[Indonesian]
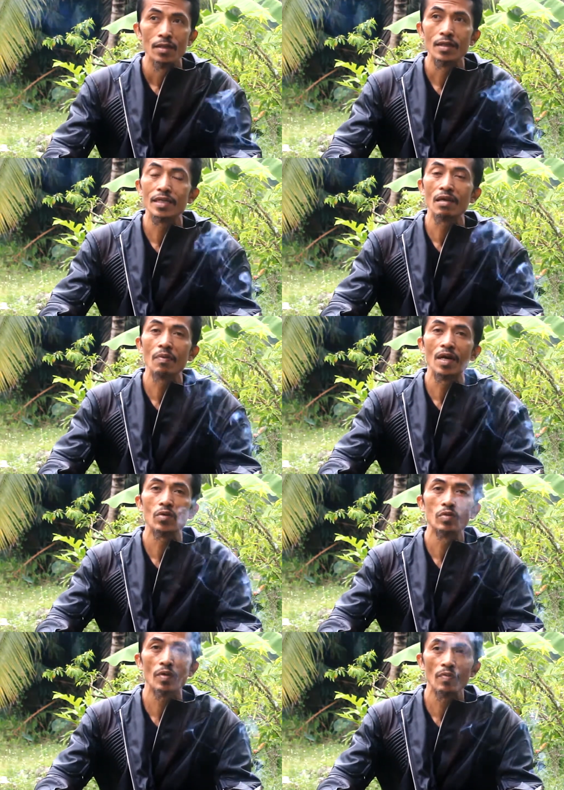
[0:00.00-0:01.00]
Eh, kenapa
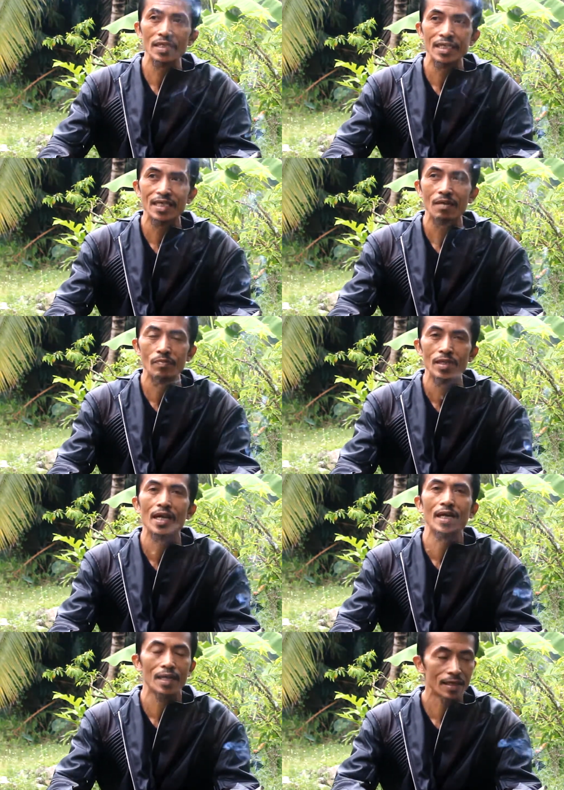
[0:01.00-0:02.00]
harus merubah sikap?
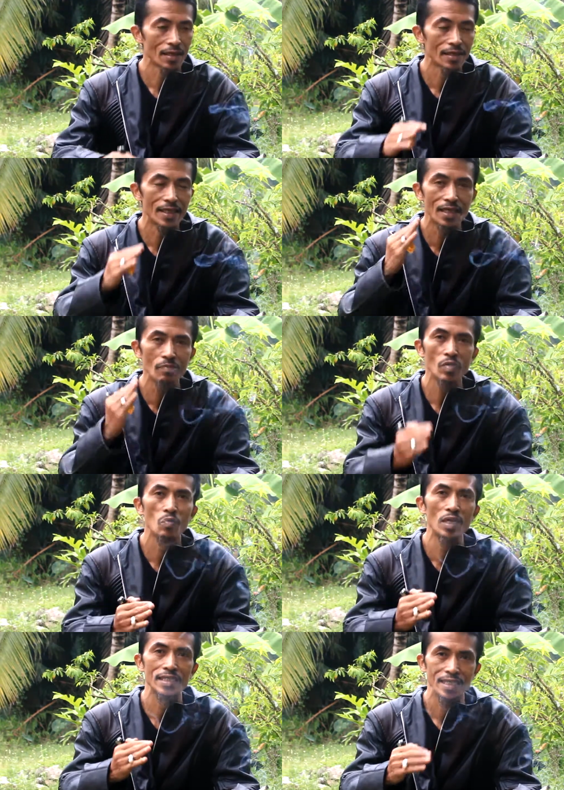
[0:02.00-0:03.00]
Ya karena dengan
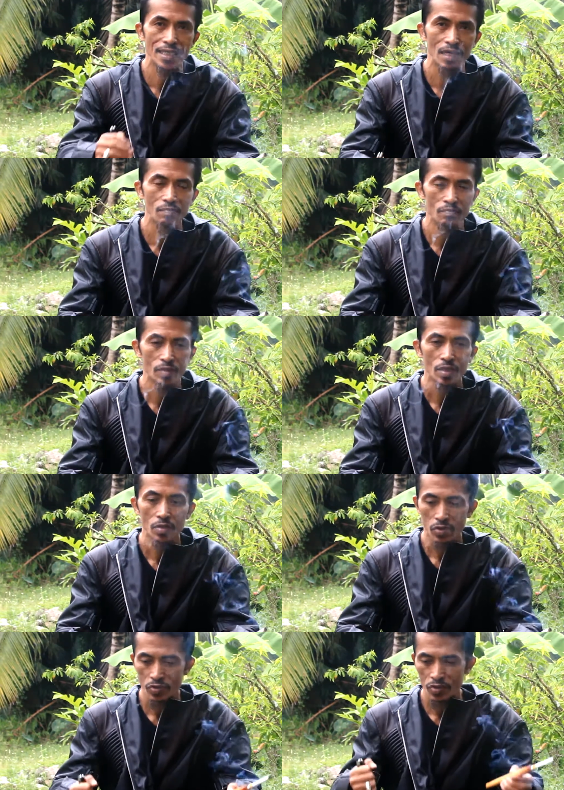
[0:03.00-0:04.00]
merubah sikap,
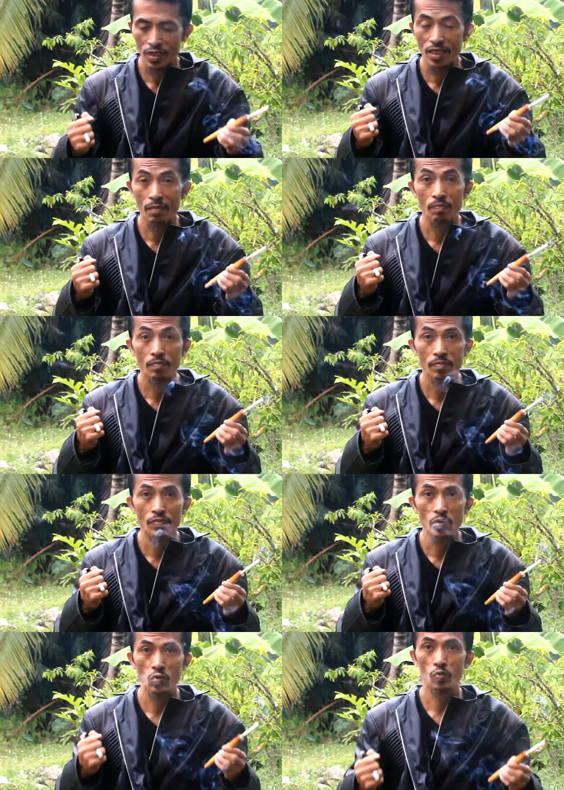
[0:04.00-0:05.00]
sikap
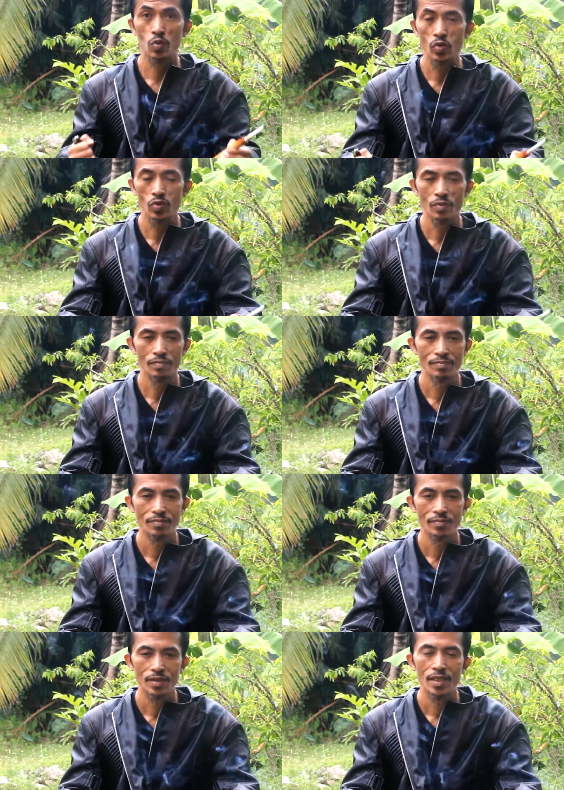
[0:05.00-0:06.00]
tubuh,
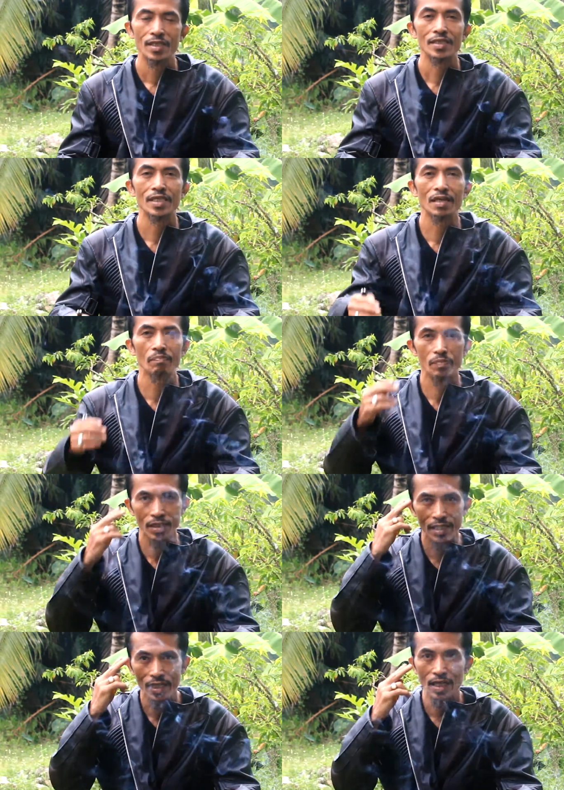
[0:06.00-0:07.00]
sikap
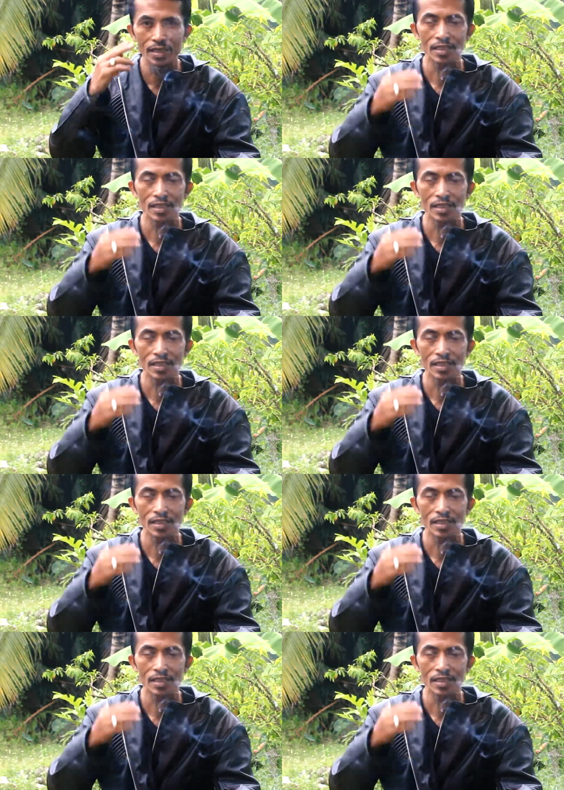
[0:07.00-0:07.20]
pikiran,